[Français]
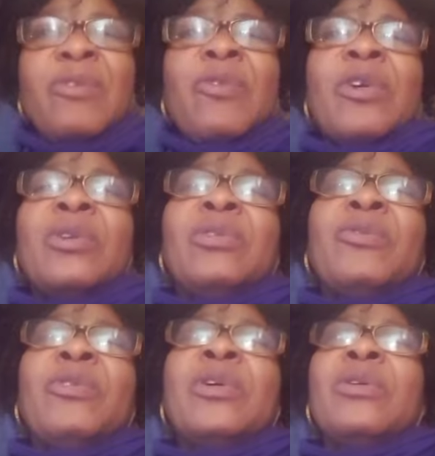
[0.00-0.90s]

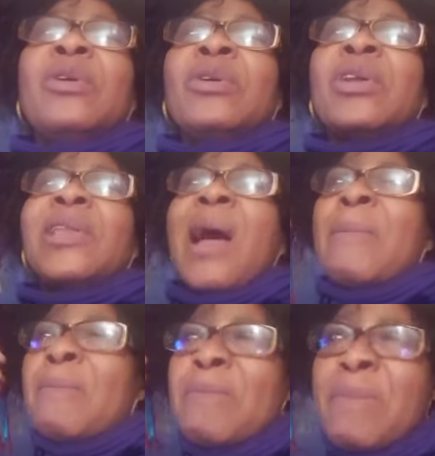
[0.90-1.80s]
Euh, que ta
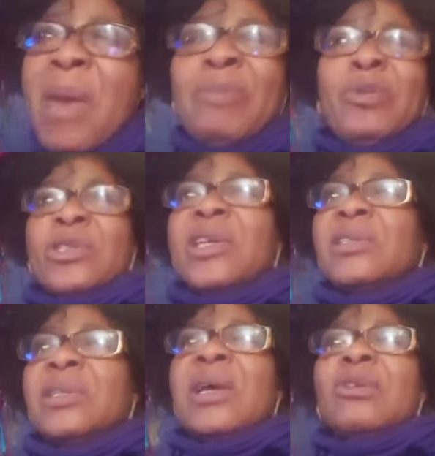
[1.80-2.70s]
main
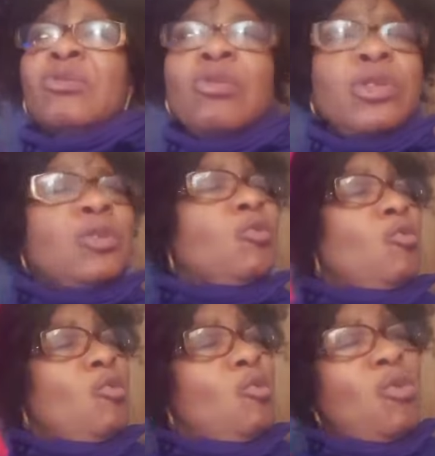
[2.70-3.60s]
puissante touche
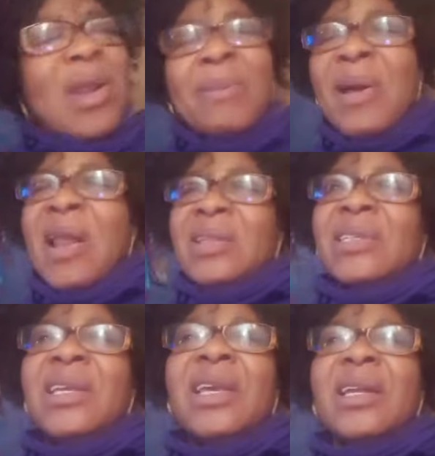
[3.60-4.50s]
tous les malades,
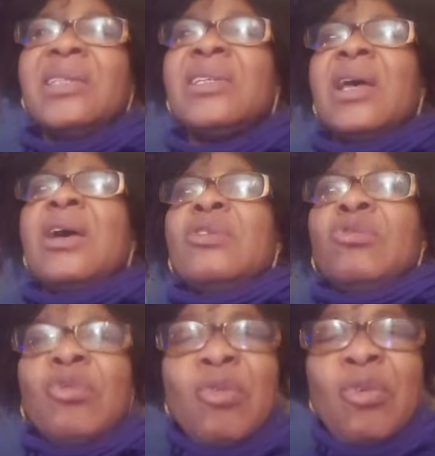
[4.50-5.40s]
qui guérissent
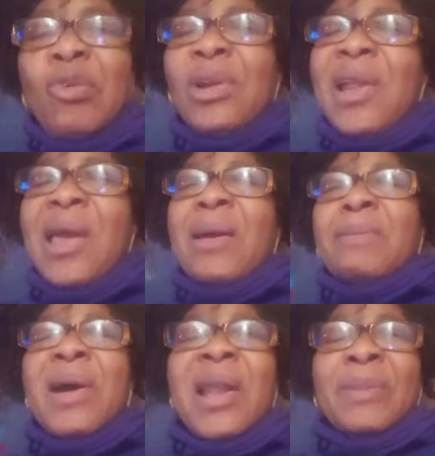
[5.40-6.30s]
tous les
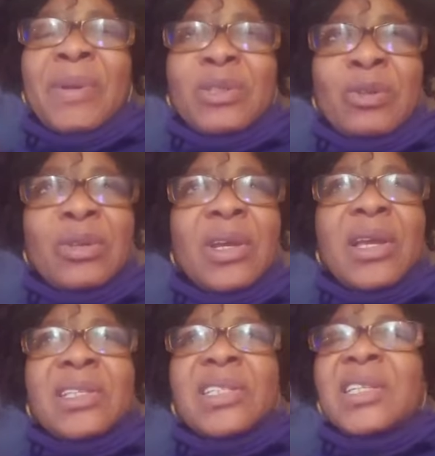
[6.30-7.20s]
malades, parce que
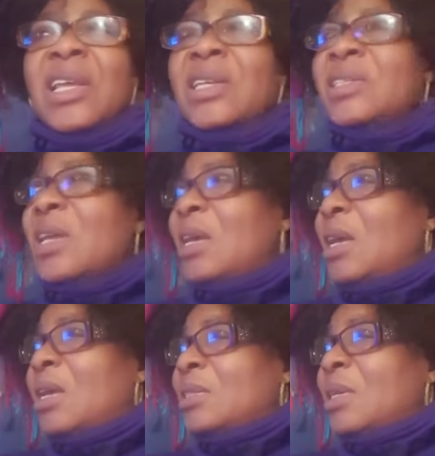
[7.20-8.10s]
c'est,
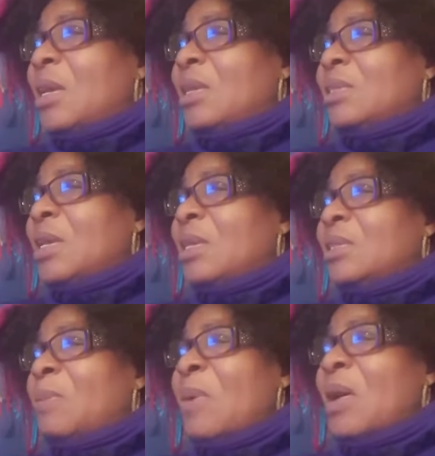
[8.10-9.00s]
c'est, c'est,
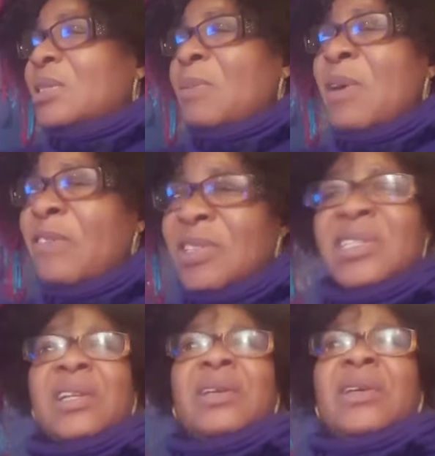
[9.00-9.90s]
c'est pas
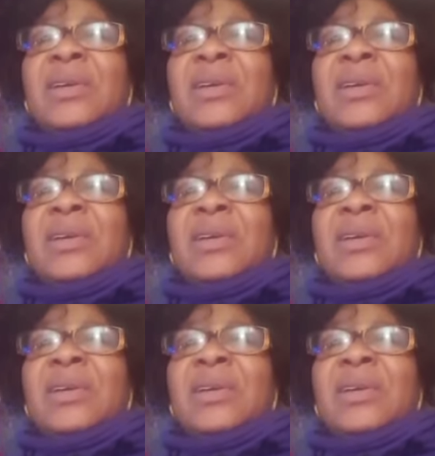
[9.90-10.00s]
facile.